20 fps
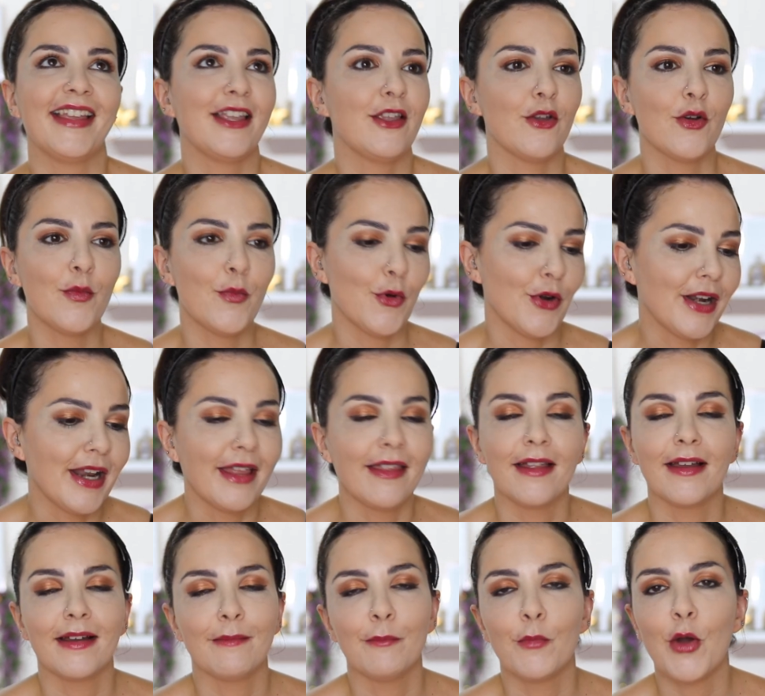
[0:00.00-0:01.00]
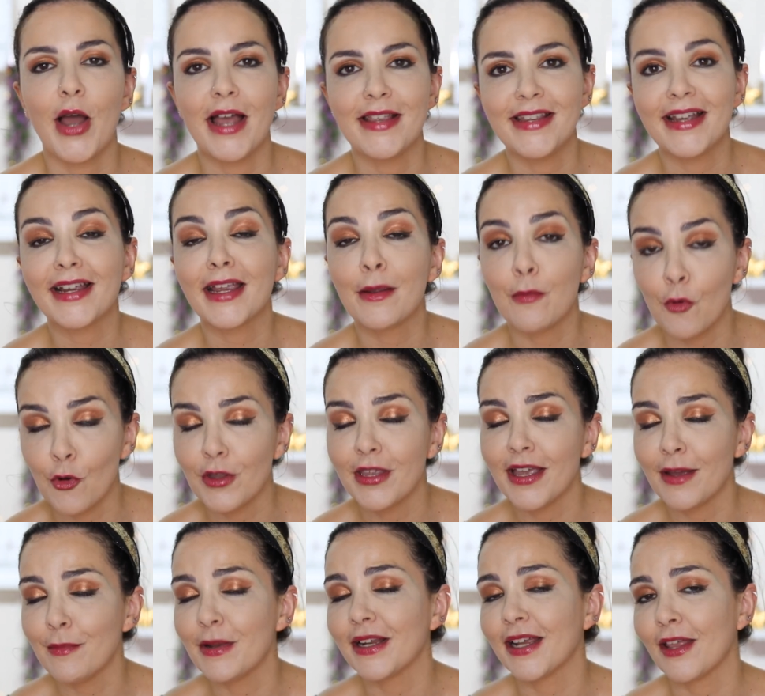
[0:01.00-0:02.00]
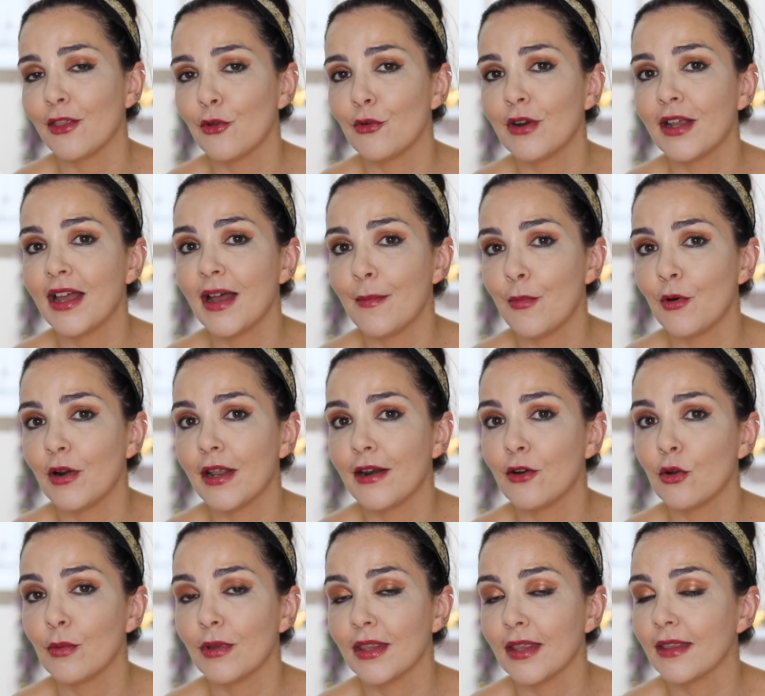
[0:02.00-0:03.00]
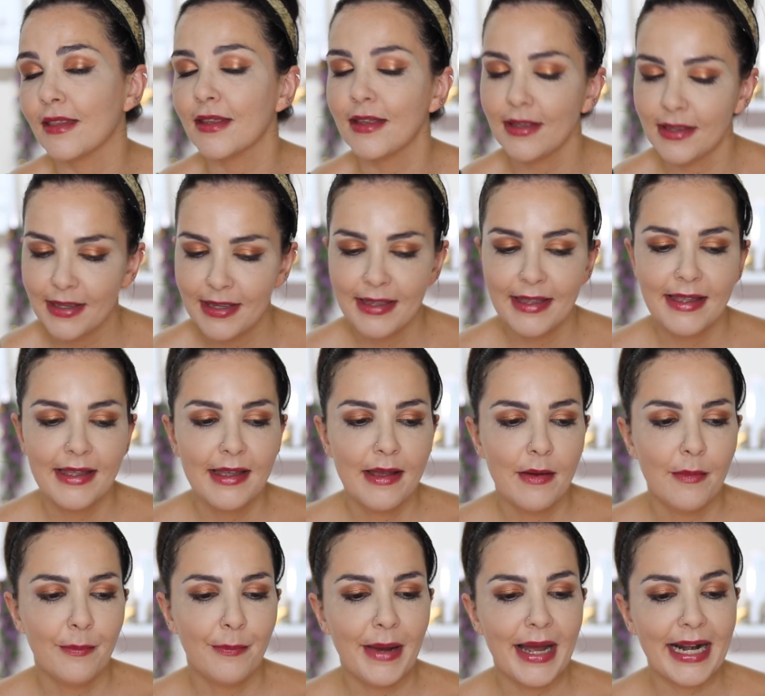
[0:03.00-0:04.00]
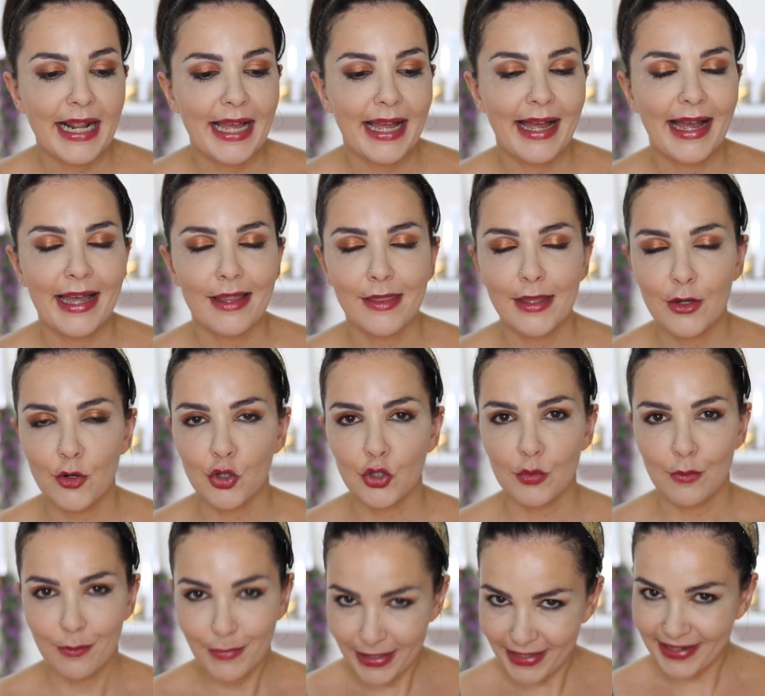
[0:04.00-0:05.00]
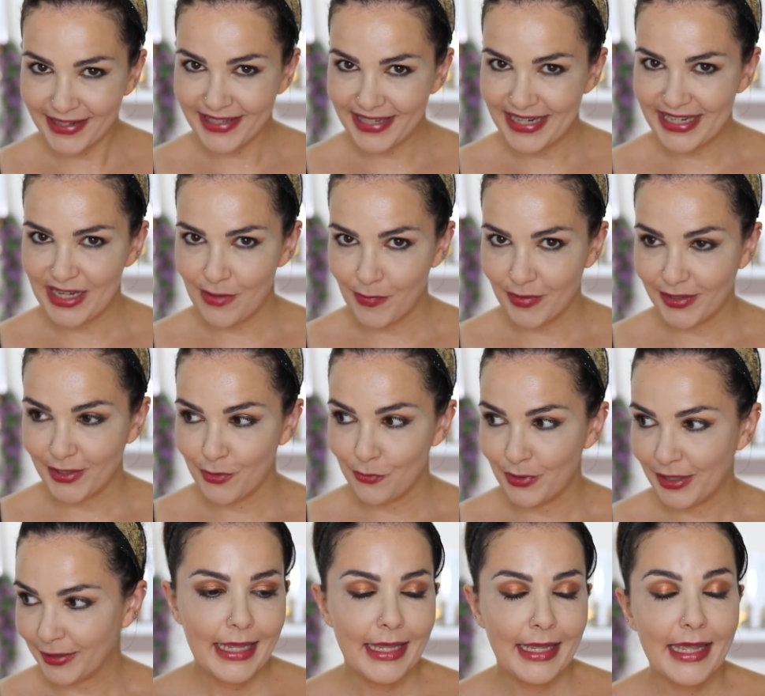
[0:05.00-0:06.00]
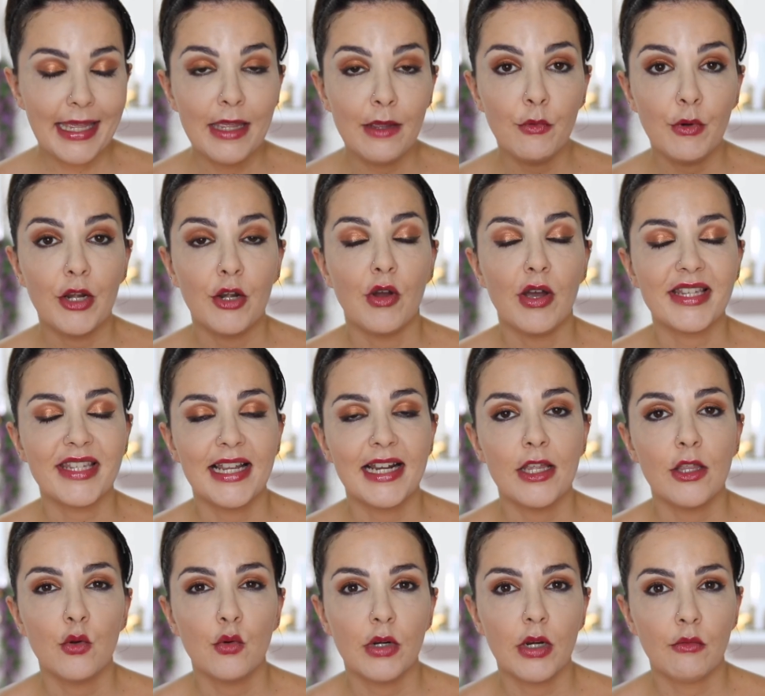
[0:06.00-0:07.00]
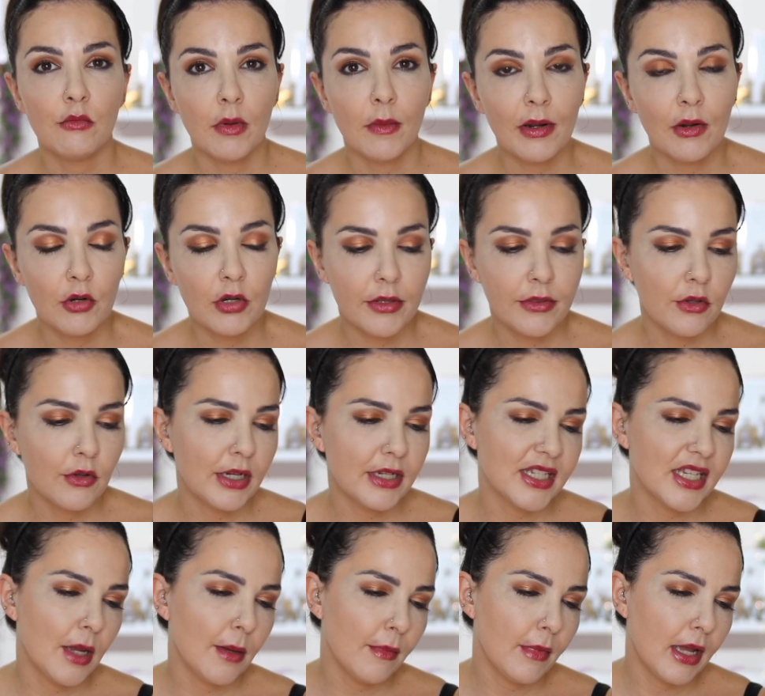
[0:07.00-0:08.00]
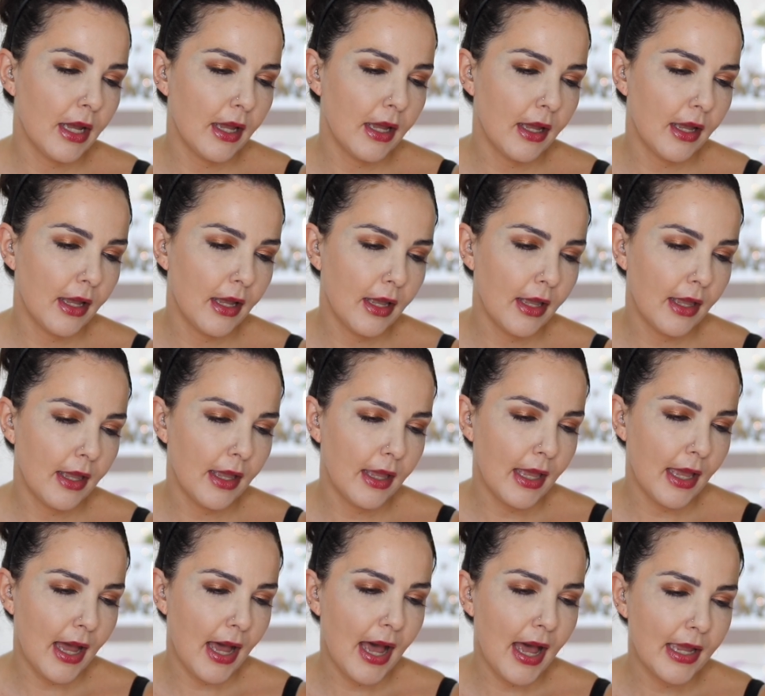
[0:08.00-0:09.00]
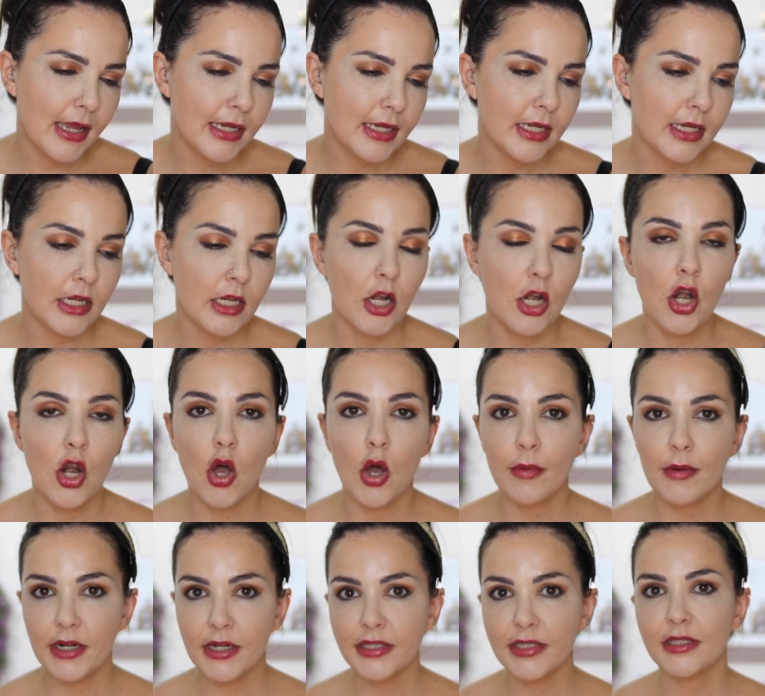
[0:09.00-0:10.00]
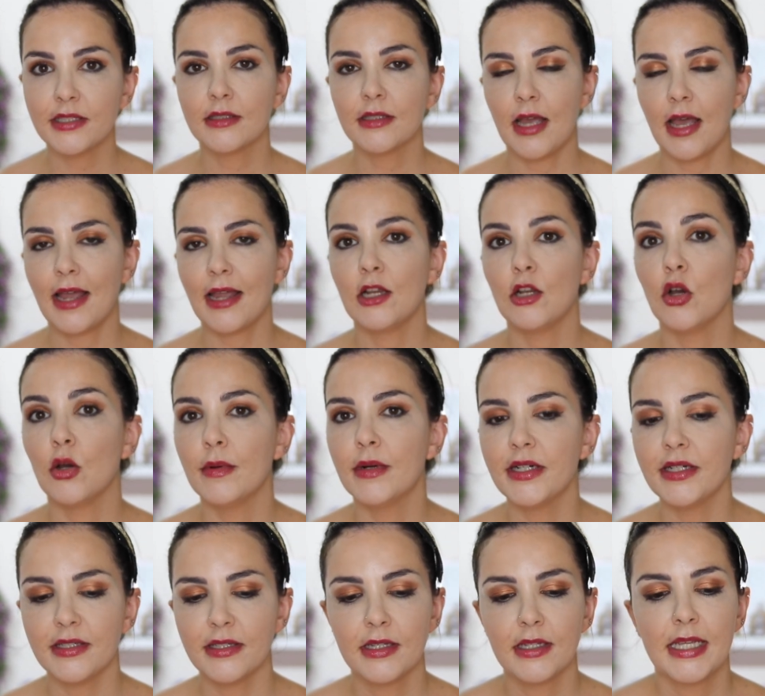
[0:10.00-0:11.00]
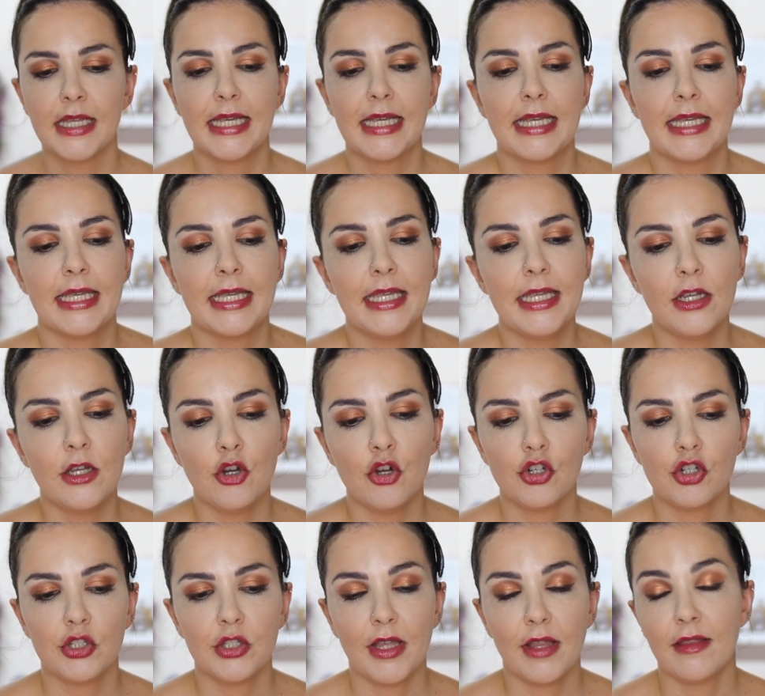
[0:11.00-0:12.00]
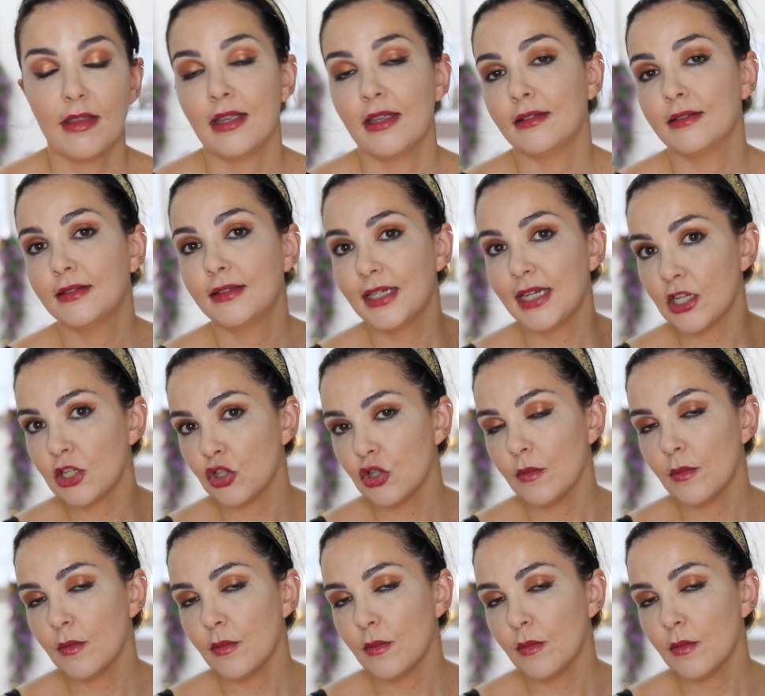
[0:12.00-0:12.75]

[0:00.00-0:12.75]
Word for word: y yo, pues nada, pues allá que voy a Mercadona a por las novedades para haceros mi reseña particular. Y bueno, ha salido una nueva colección que se llama I Lovers. I Lovers y consta de tres